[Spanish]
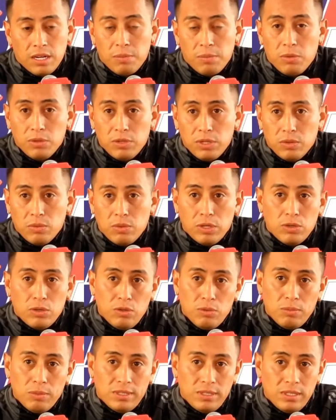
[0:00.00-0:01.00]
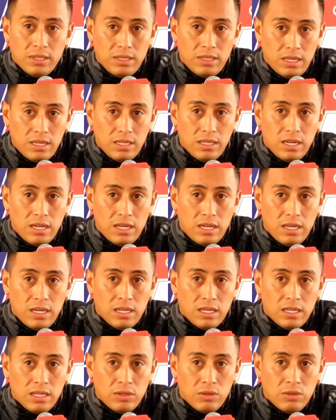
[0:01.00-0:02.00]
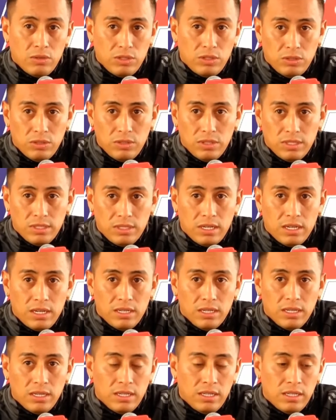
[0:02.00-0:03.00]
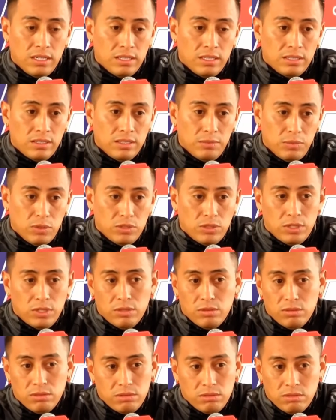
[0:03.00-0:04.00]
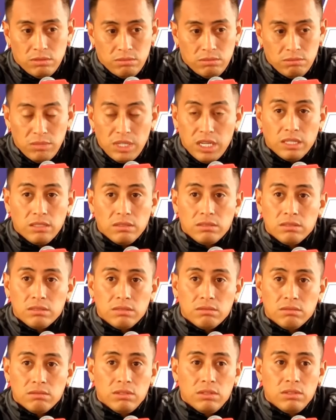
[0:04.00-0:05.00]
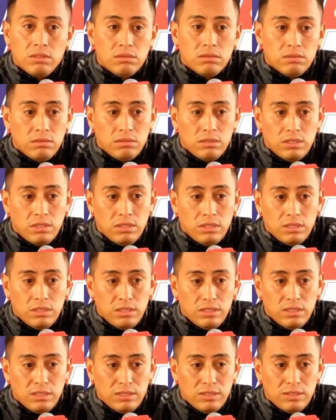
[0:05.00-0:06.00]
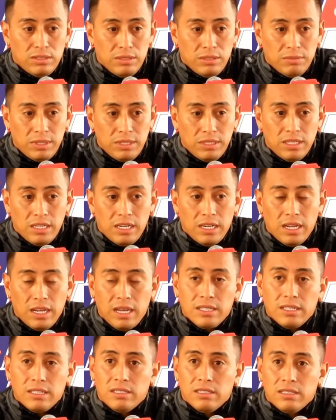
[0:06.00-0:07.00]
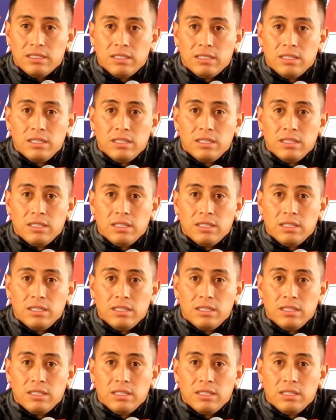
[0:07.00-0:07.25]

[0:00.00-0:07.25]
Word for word: responder cuando yo me sienta ya en condiciones de estar 100% bien, ¿no? Eh, sin mentirle a nadie.